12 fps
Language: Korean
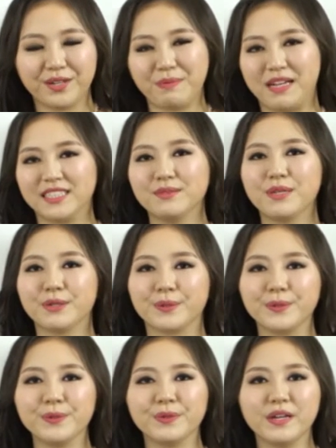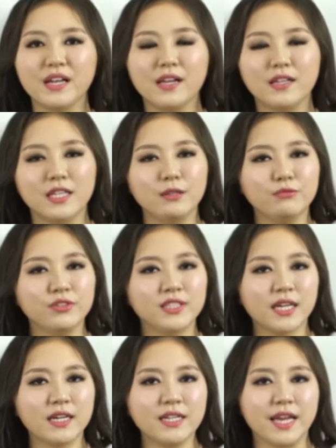마지막으로 이
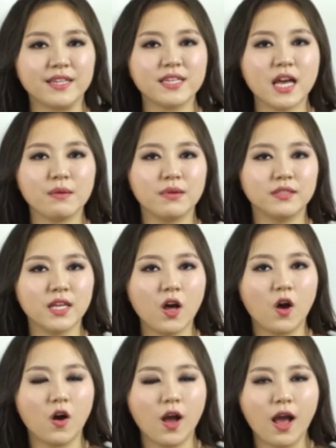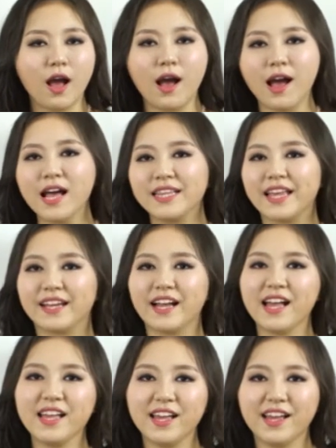문장을 얘기하면서 아,
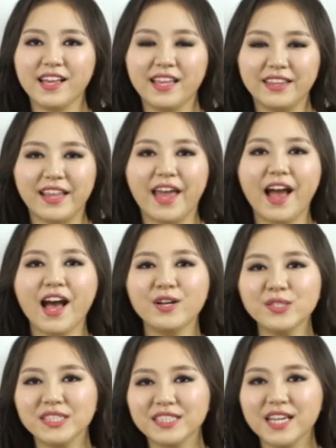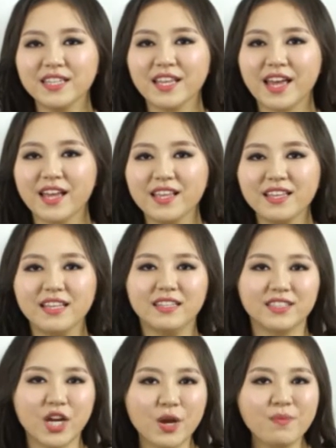내가 내 하우스에 대한
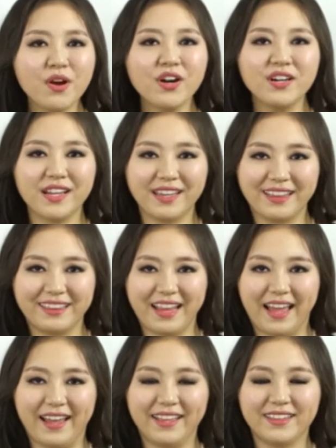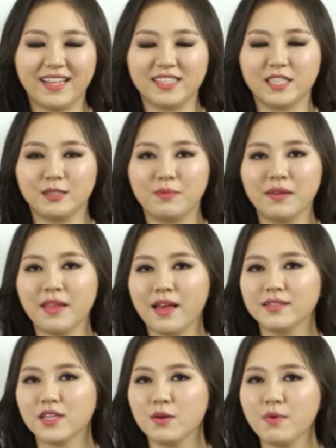설명을 하겠다. 내 집에
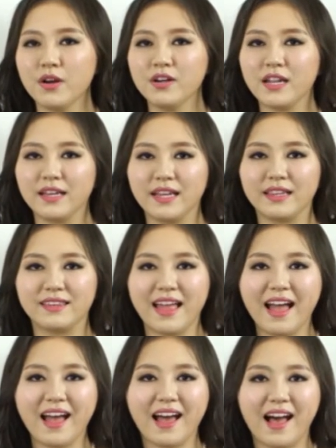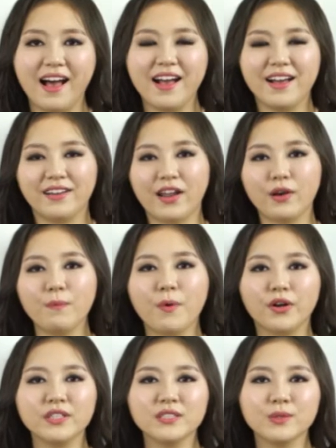대한 설명을 하겠다. 라고
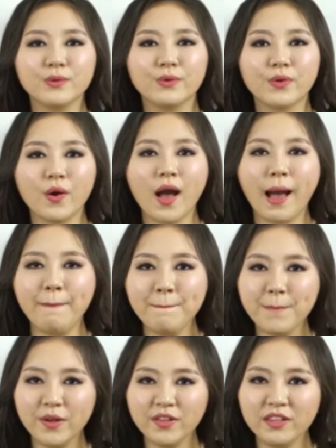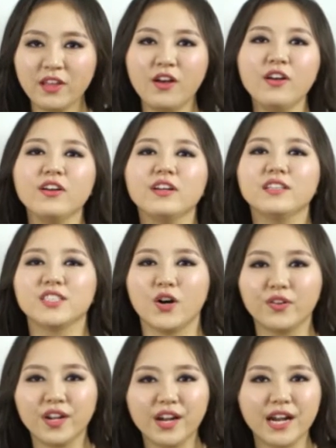머릿속으로 한 번 더
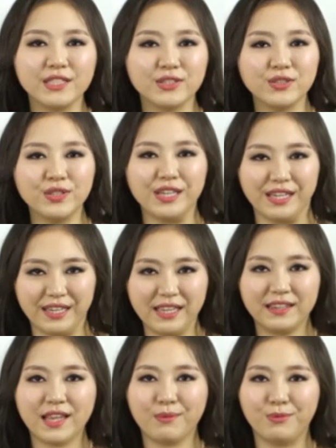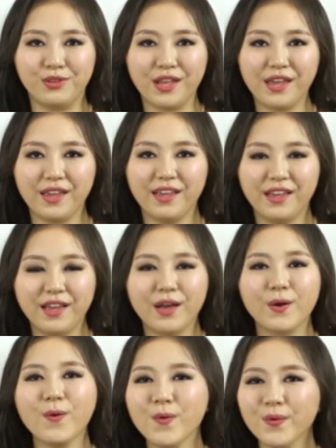정리를 할 수 있기 때문에
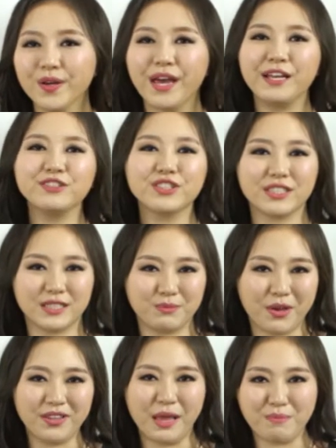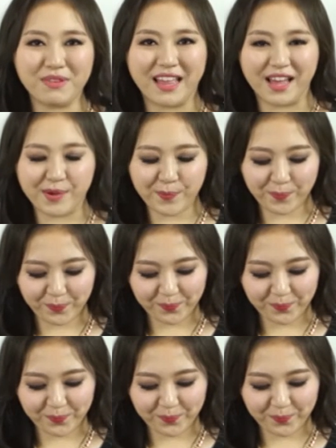꼭 해주셨으면 합니다.